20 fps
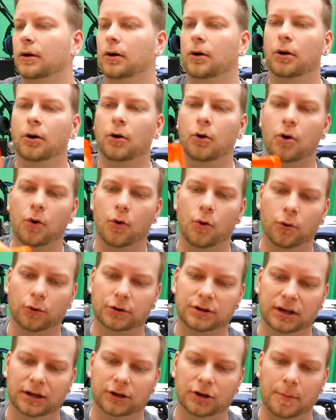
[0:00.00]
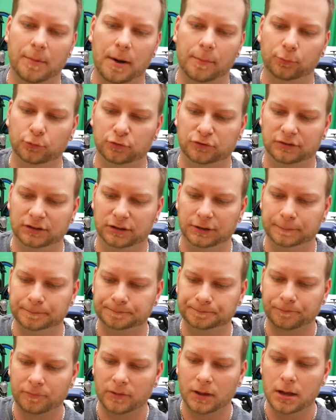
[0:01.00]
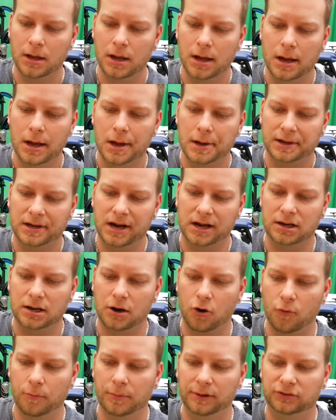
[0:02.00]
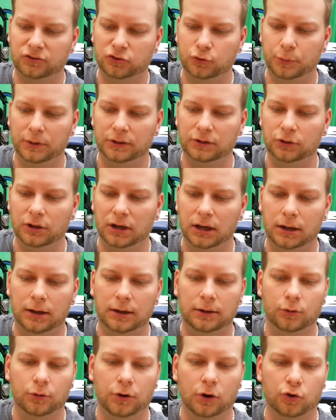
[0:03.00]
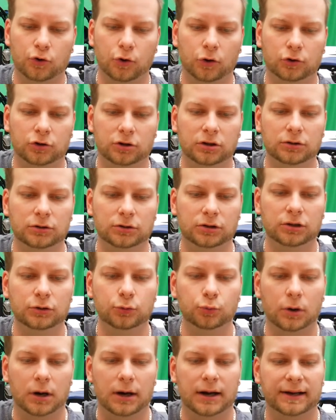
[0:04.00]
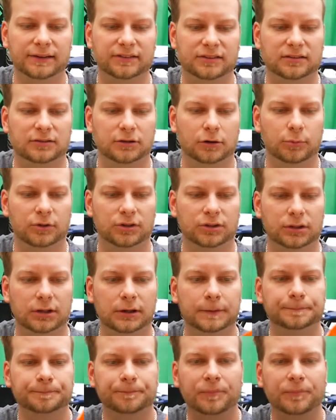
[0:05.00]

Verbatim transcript: Oho, okay, nochmal Müsli. Kakao mit Quinoa oder Quinoa heißt das, glaube ich, ne?